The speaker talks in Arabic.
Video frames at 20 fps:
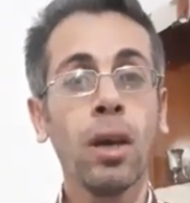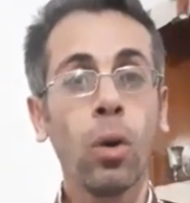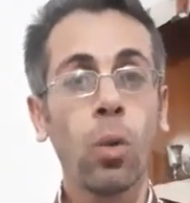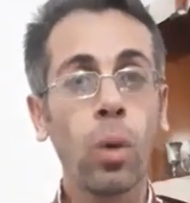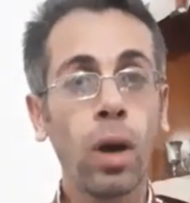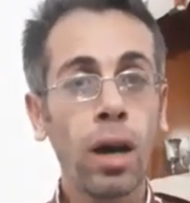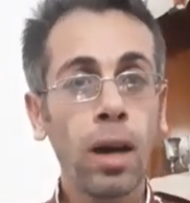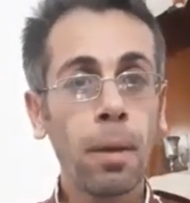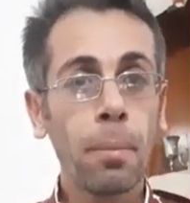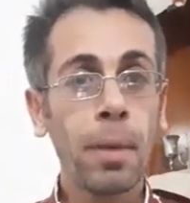
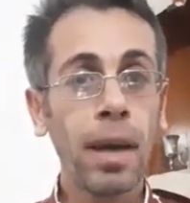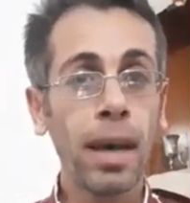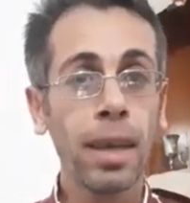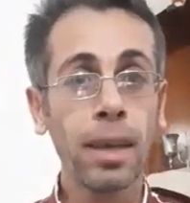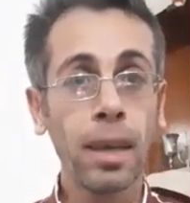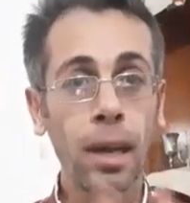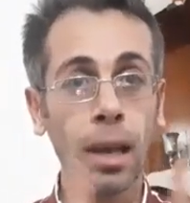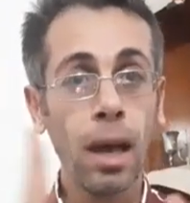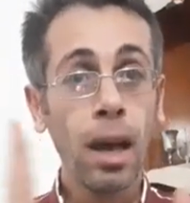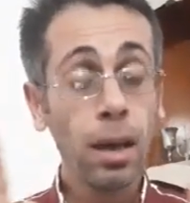وما
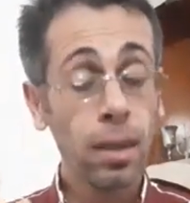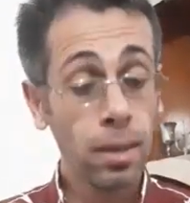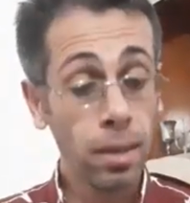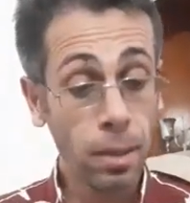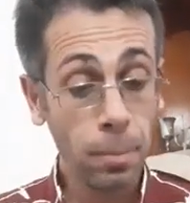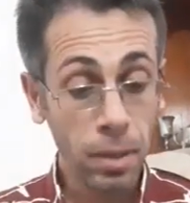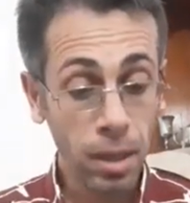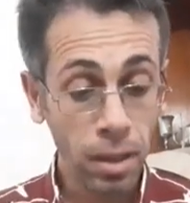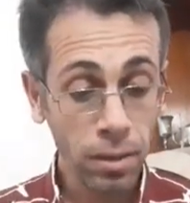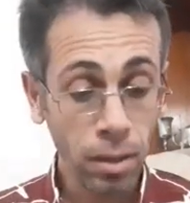هي الأكثر
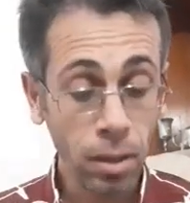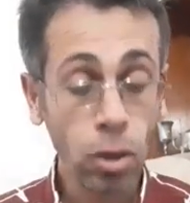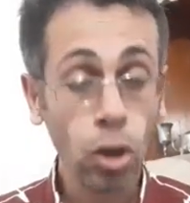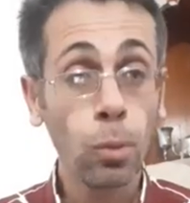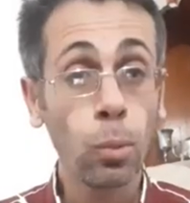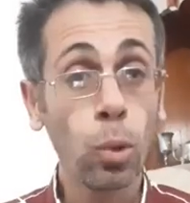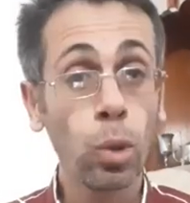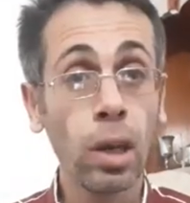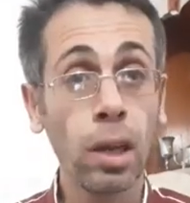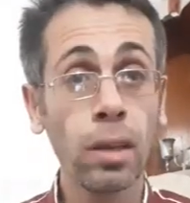مناطق
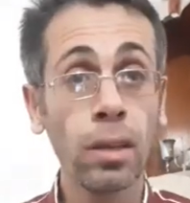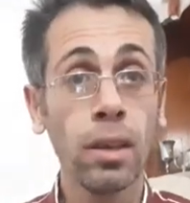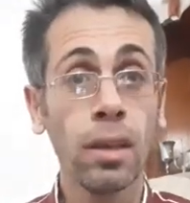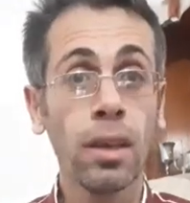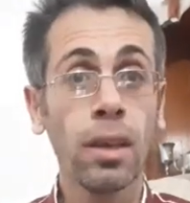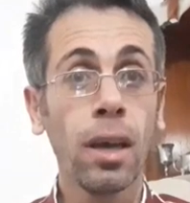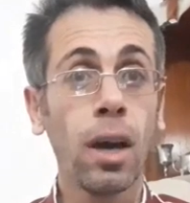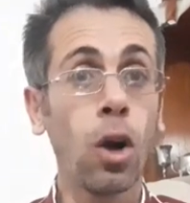قبولا